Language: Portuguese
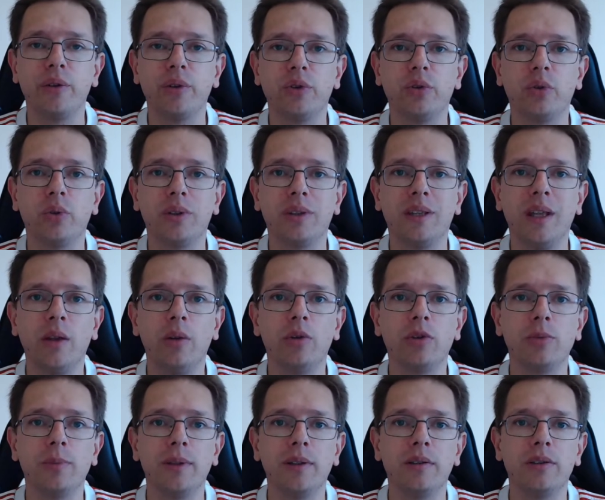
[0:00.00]
o sorteio dos
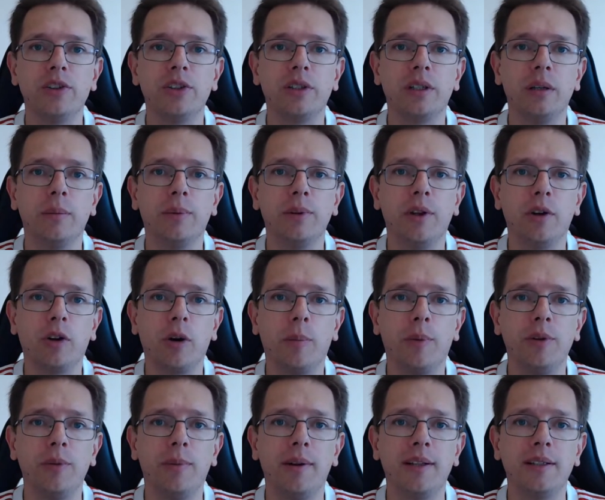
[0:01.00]
mandos de campo da Copa
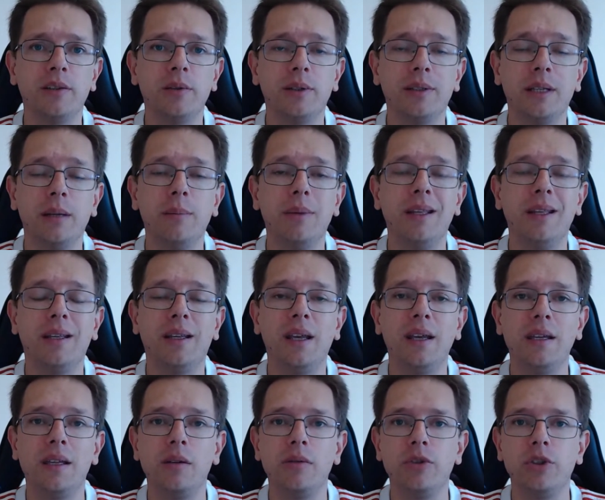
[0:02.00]
do Brasil, eu até brinquei
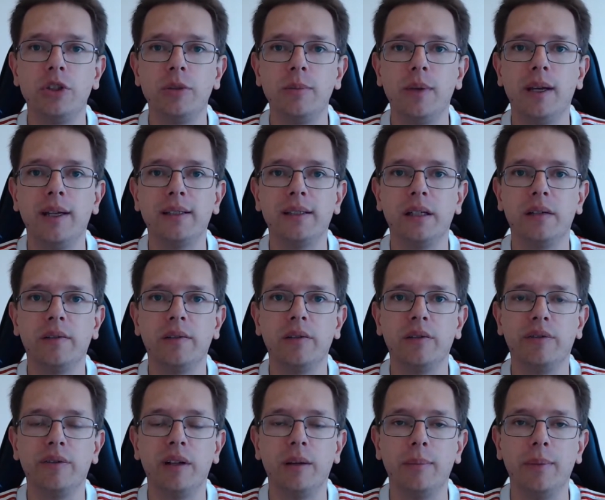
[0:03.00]
que o time reserva do
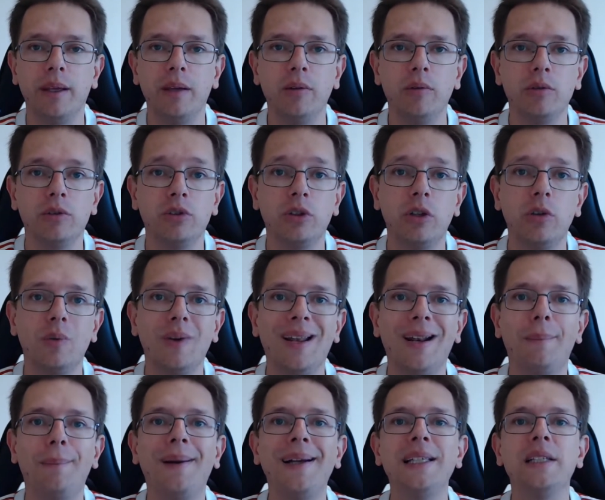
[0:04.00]
Flamengo só não era
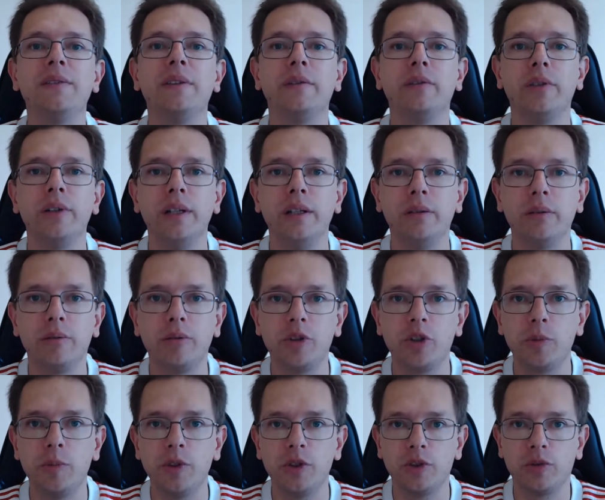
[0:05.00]
mais favorito que o
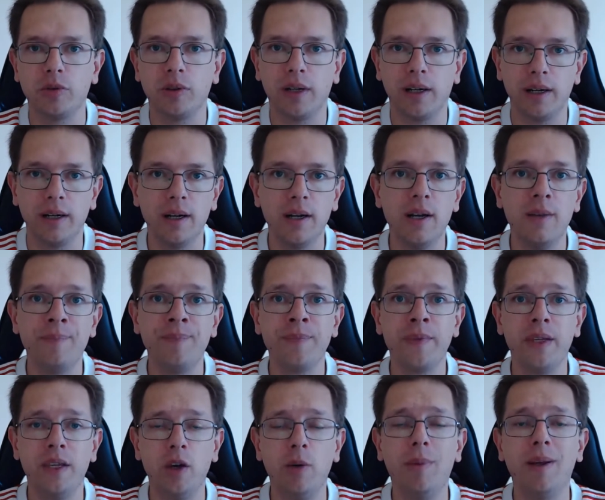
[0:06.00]
time titular.
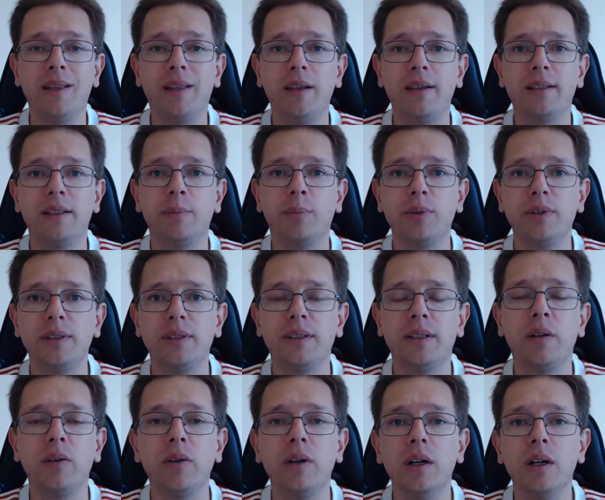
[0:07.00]
E eu mantenho essa
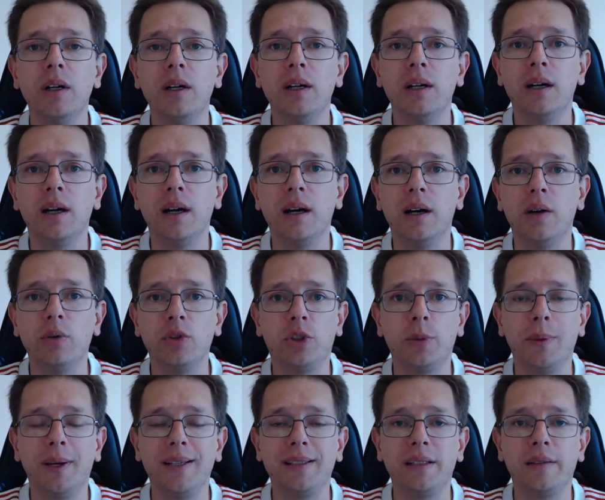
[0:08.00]
posição. Uh, o
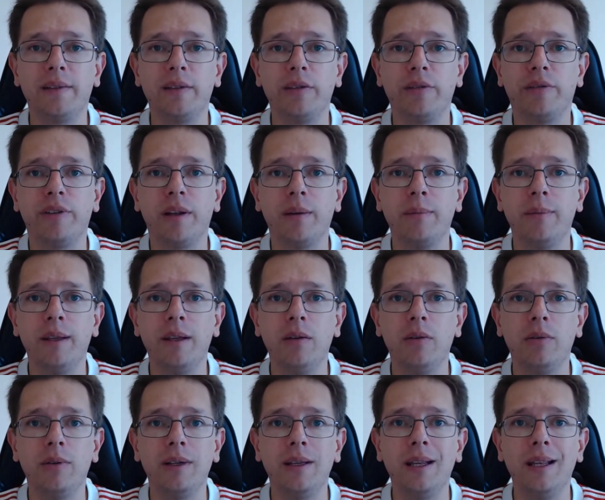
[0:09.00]
time reserva do
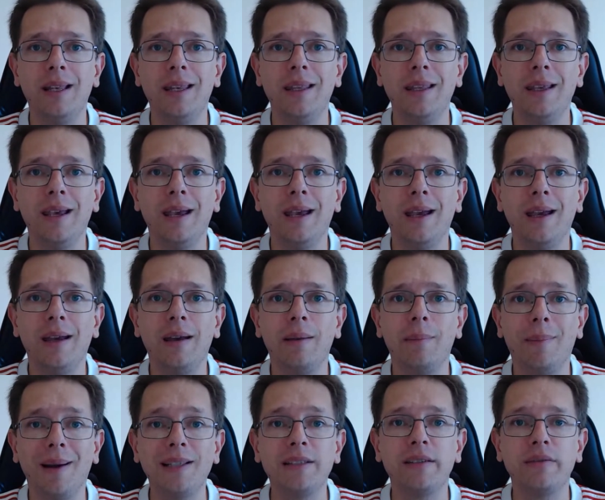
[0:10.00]
Flamengo ele é
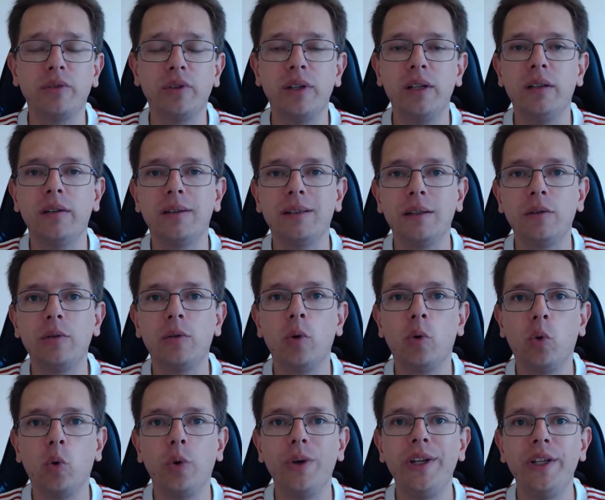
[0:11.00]
mais favorito até do que o
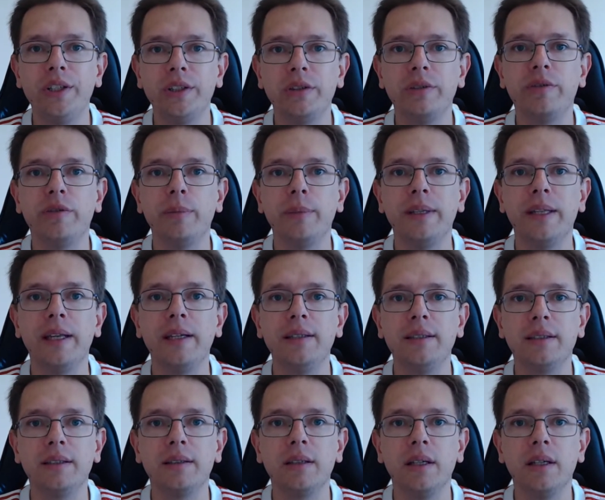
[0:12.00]
Corinthians e o
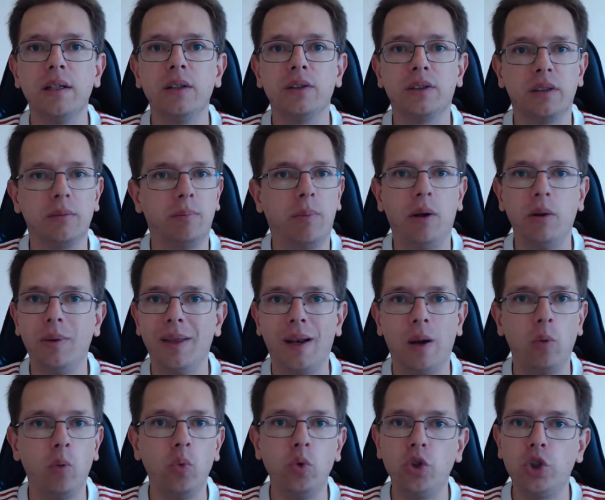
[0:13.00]
Fluminense. São Paulo era
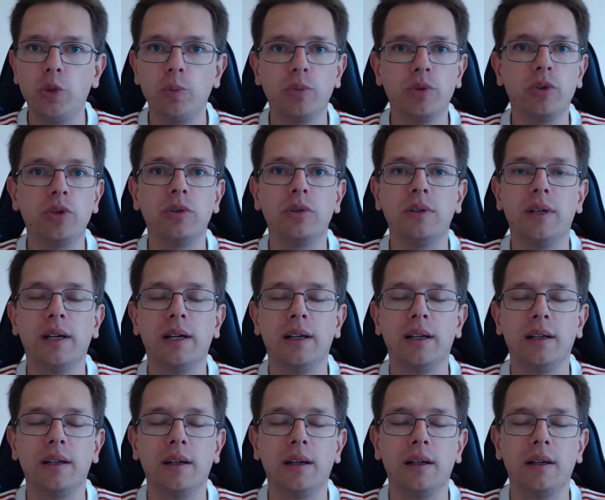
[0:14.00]
o último do,
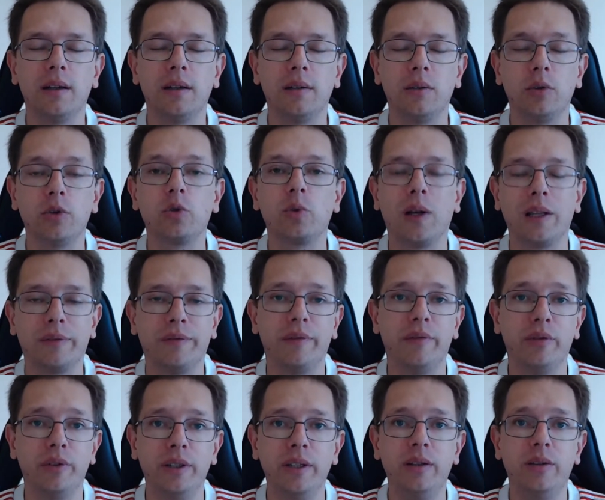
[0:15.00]
é, dos quatro
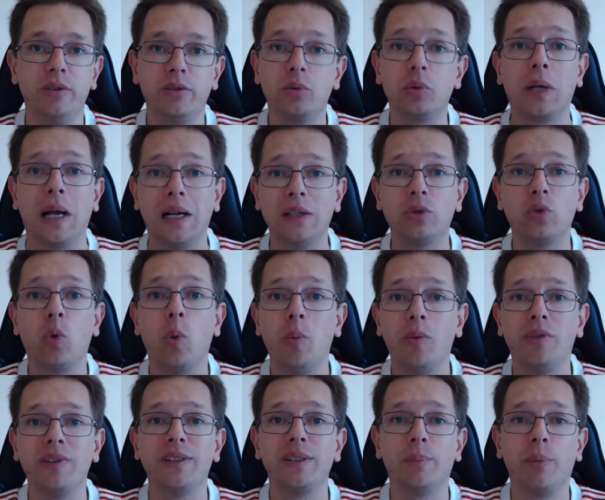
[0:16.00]
favoritos. No caso, como
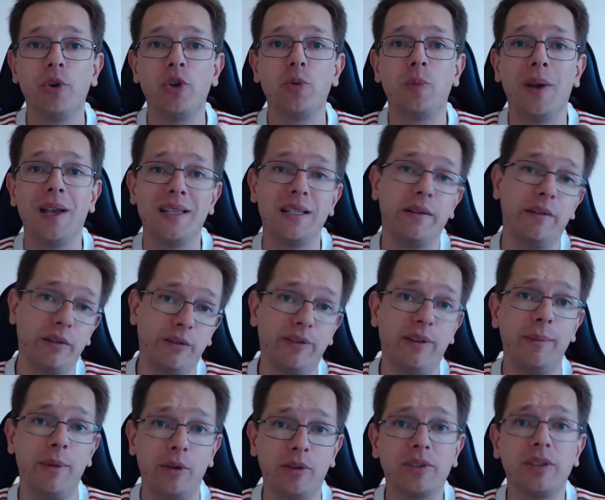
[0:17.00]
você põe o time reserva do
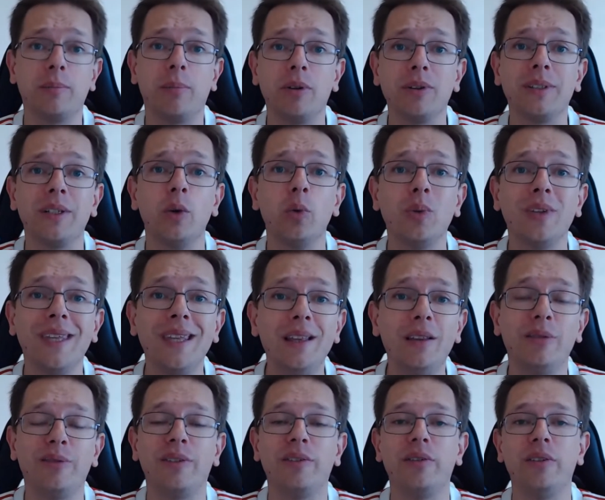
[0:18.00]
Flamengo, o São Paulo seria o
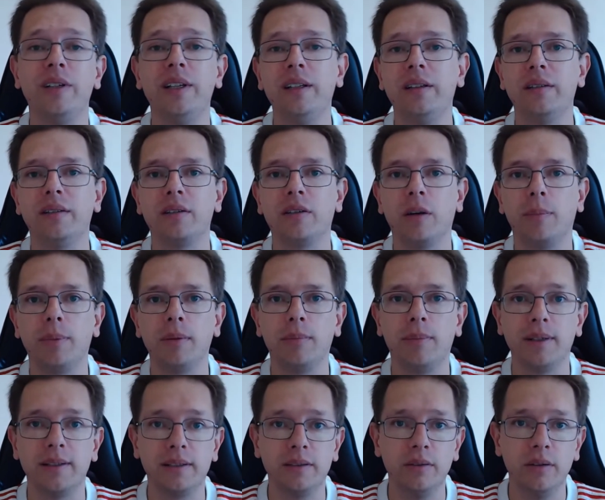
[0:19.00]
quinto favorito da Copa do
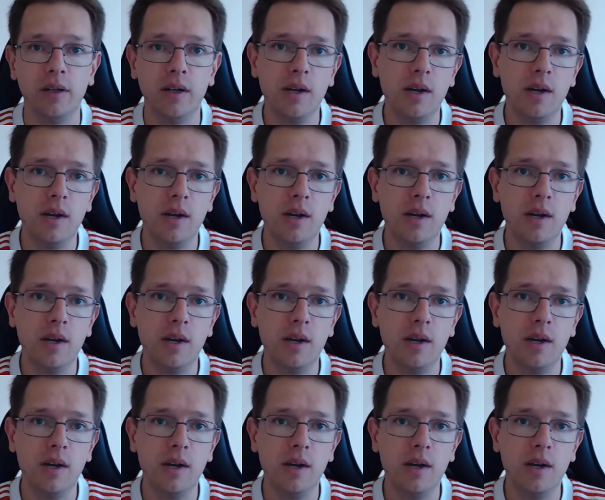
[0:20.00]
Brasil.